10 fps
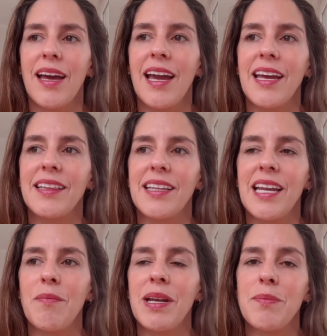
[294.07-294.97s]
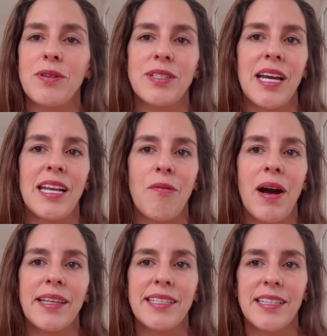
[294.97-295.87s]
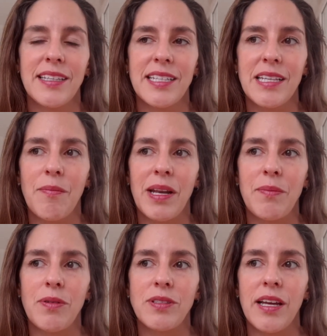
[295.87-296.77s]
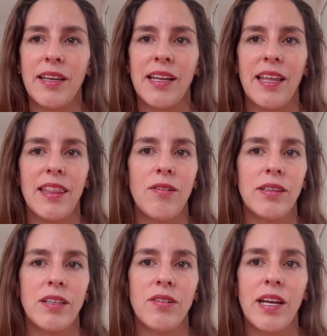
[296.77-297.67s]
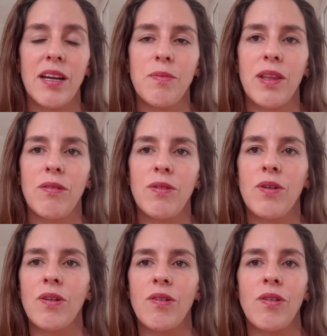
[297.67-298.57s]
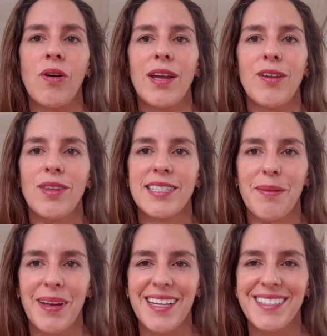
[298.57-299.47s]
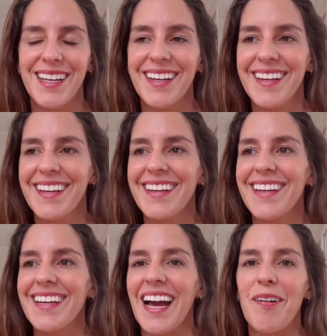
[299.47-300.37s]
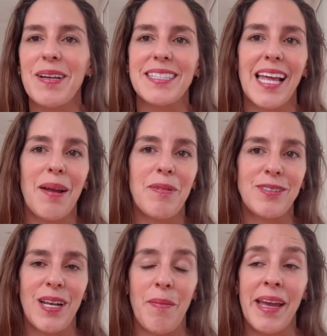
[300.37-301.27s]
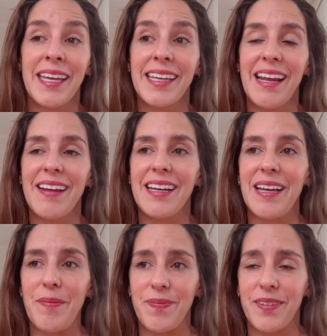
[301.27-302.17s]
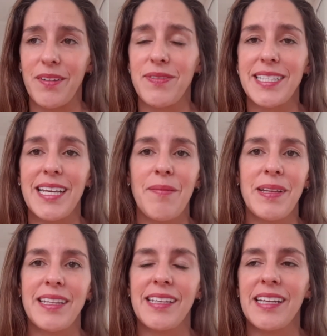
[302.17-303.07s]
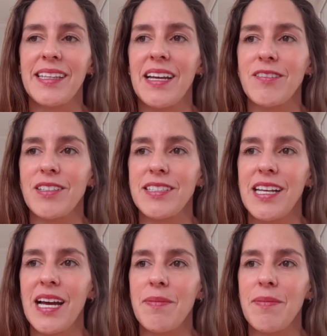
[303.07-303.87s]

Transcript: Es tener mariposas en la guata, sentir esas mariposas que les digo al tiro que después de uno o dos años desaparecen, aunque sea la persona más increíble, y físicamente atractiva, no sé si les ha